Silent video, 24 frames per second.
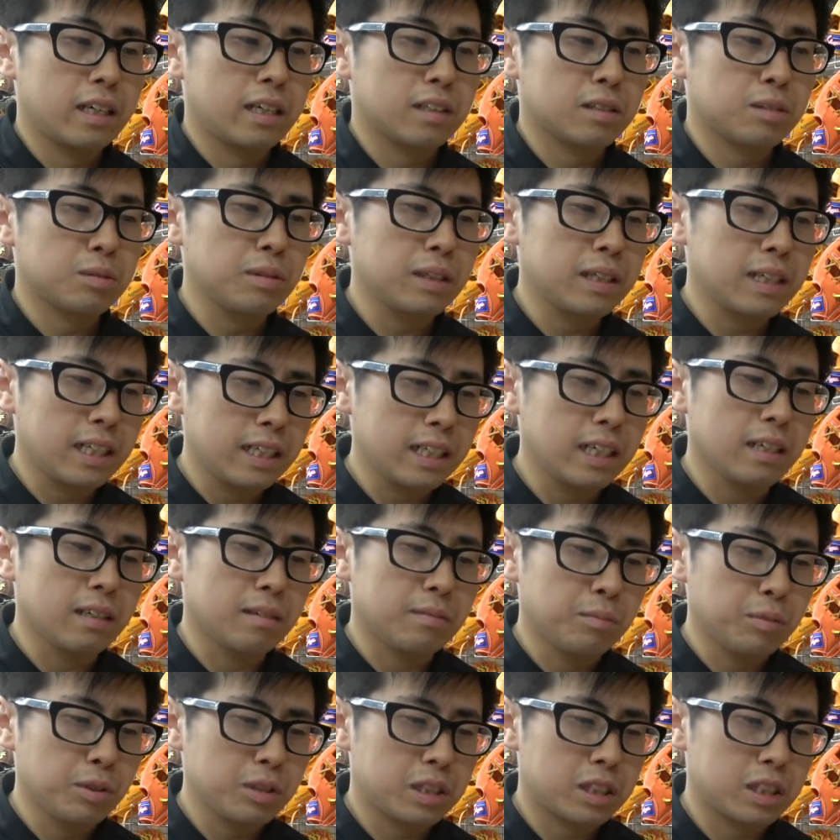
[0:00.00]
それがね
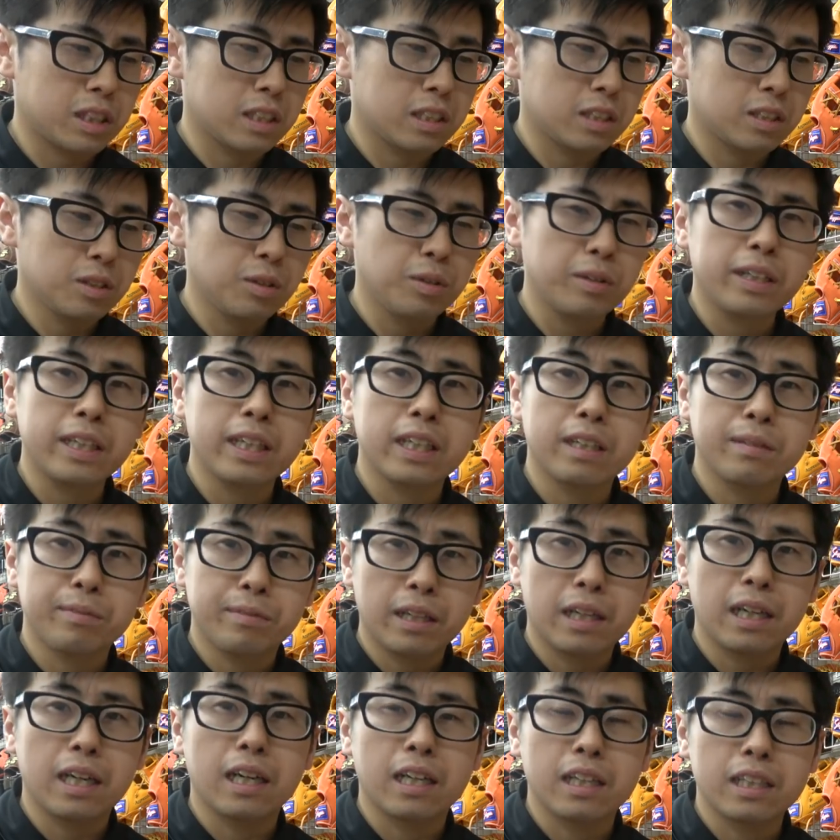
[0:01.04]
もし良けれ
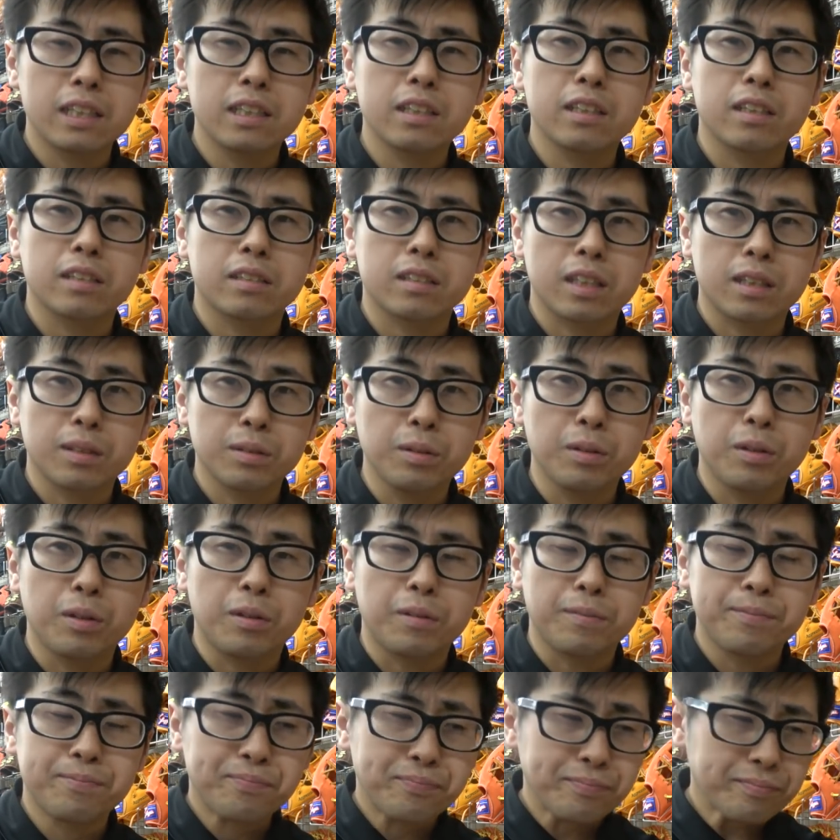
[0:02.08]
ばいいんですけど、
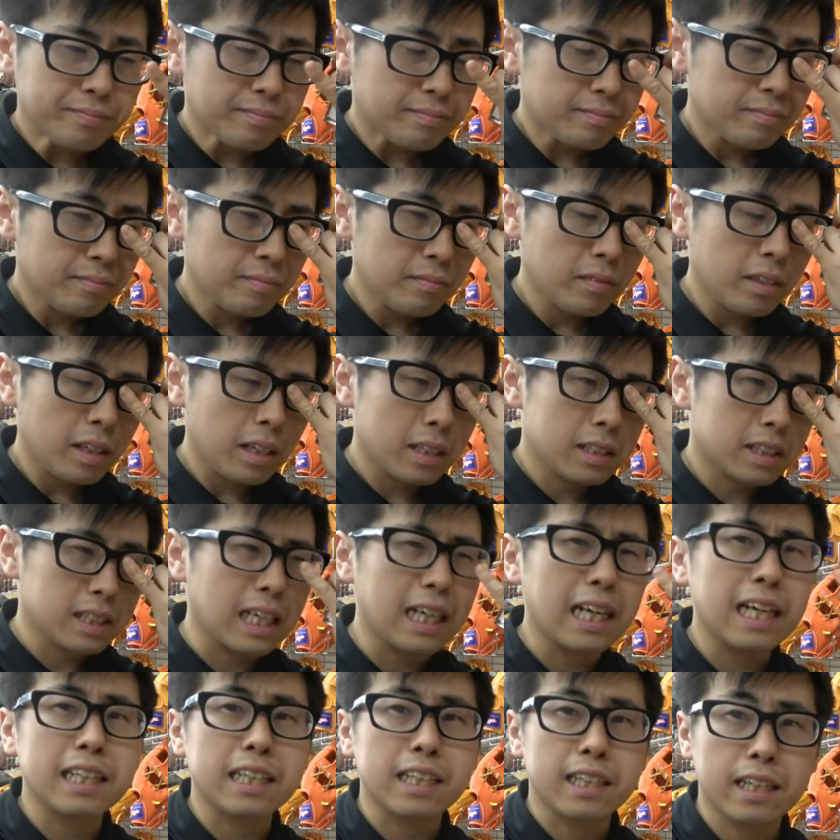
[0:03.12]

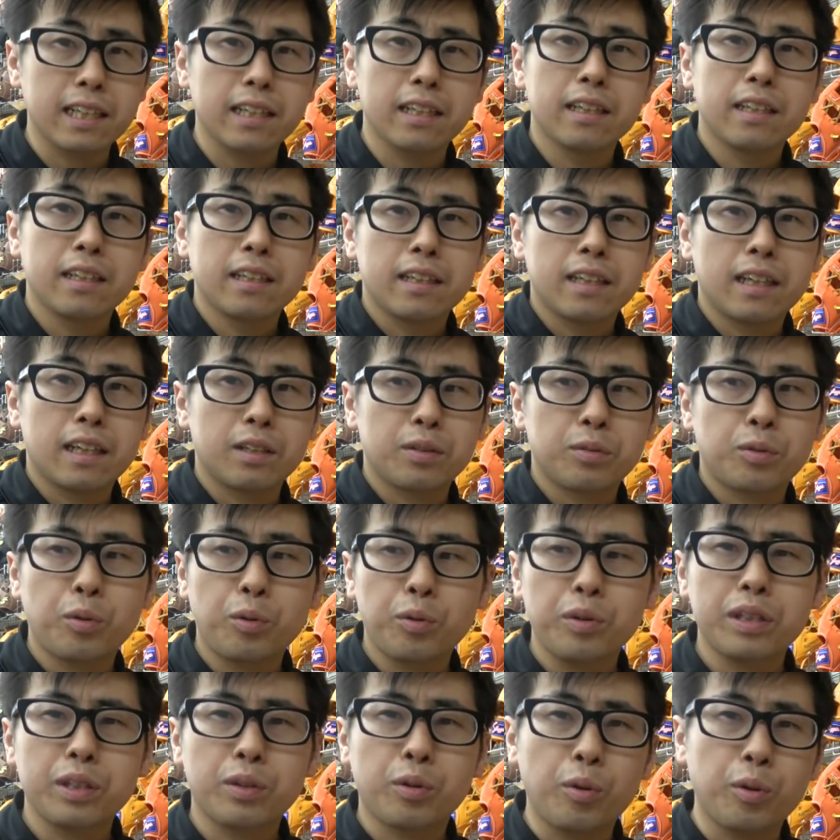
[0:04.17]
さらにねこ
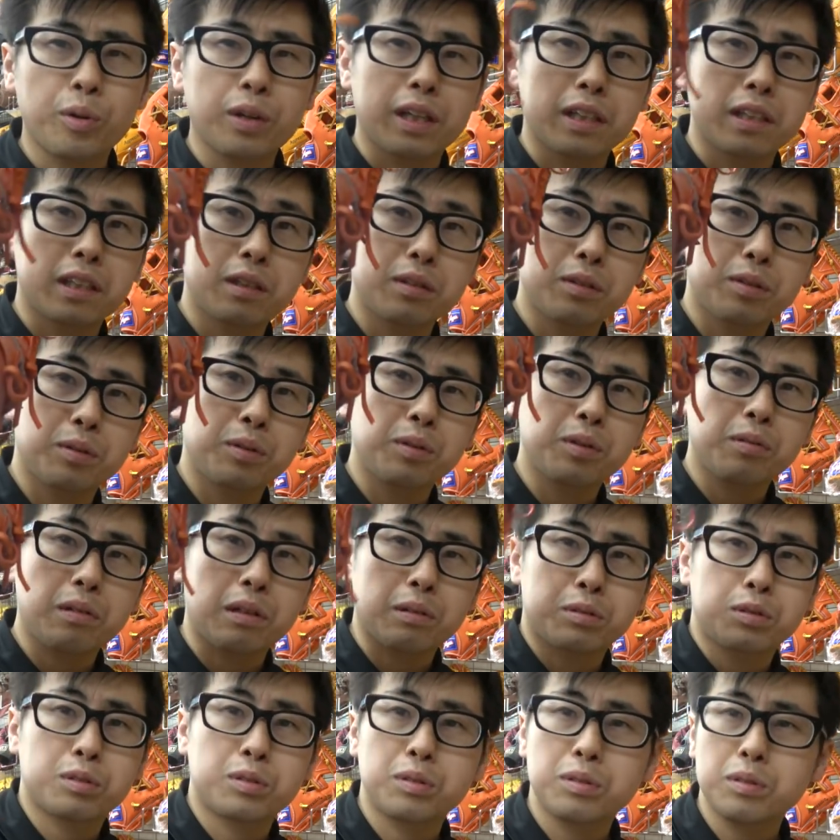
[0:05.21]
こで効果が出るということ
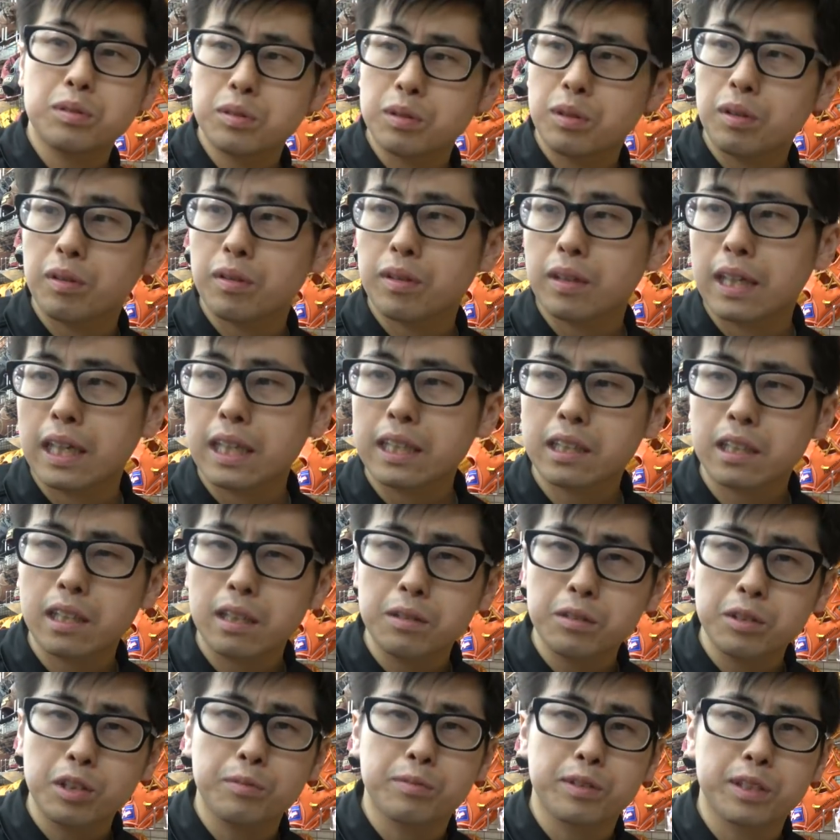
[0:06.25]
は普通の買った
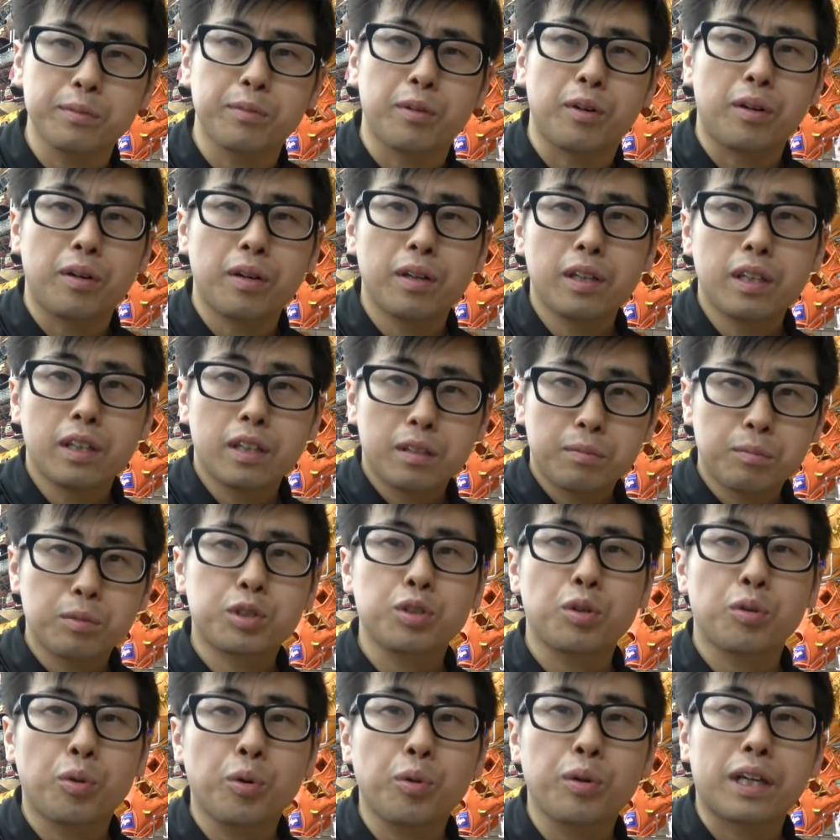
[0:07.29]
グローブにもも
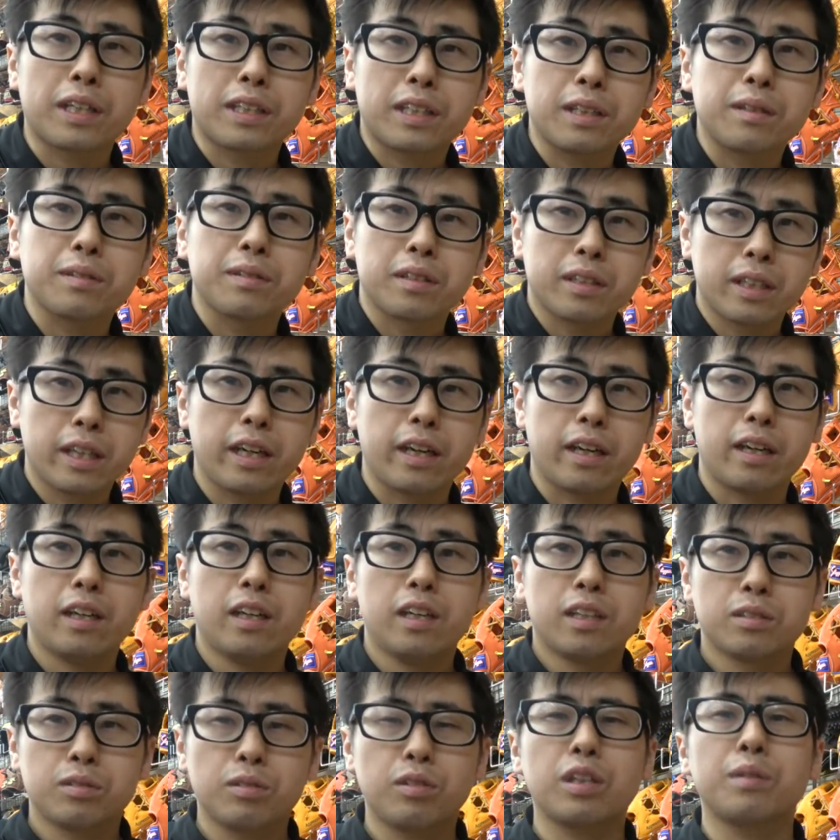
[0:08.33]
ちろん効果が出るんで、
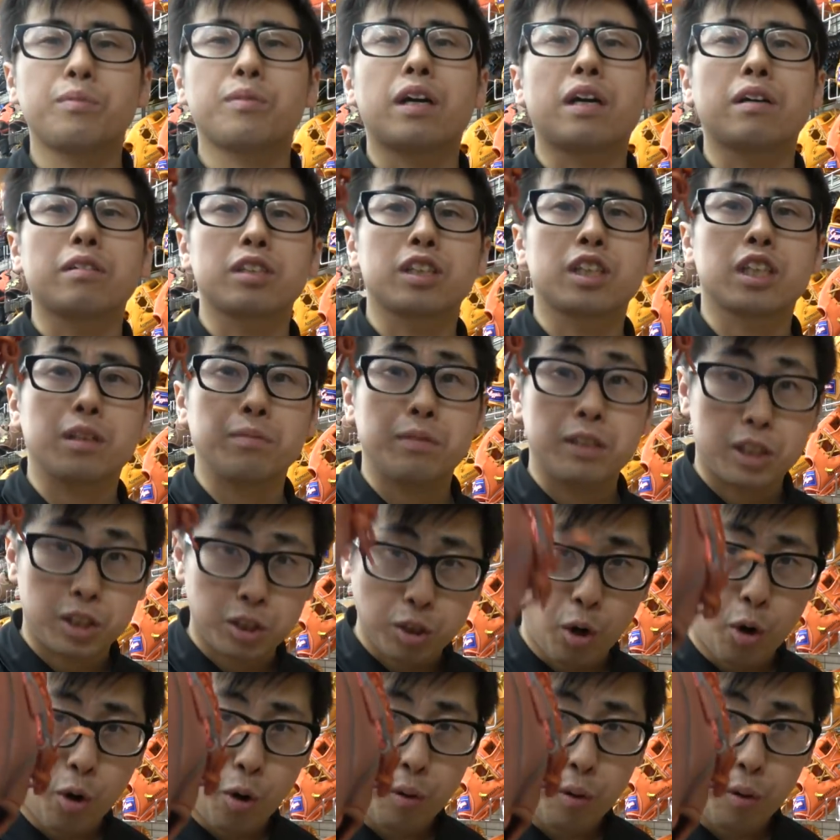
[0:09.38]
その辺も確認していきましょ